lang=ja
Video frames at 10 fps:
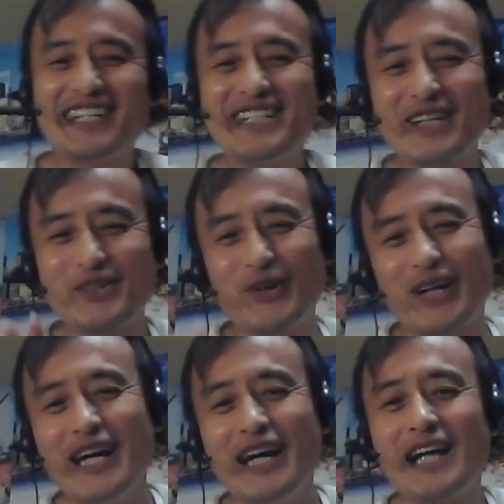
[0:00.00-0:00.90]
発信者情報、
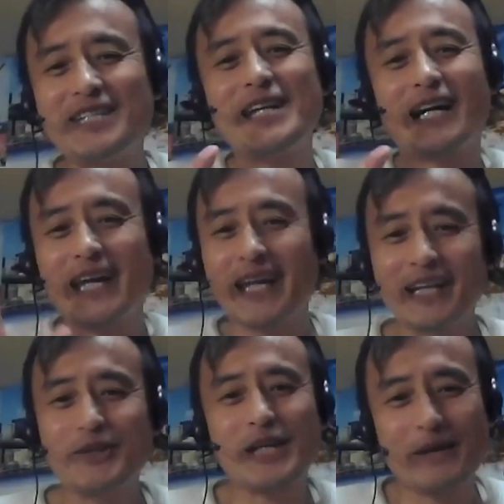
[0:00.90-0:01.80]
発信者が誰
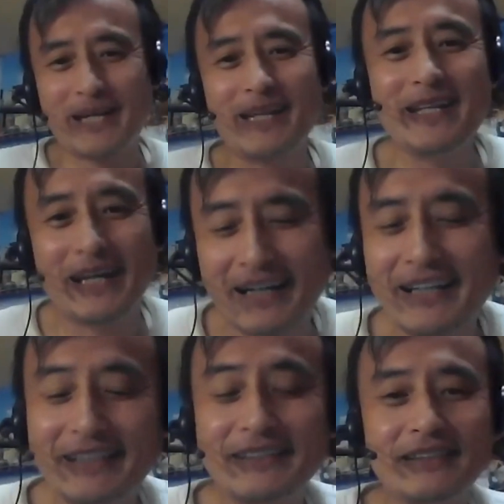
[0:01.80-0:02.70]
かっていう裁判やってんだからね。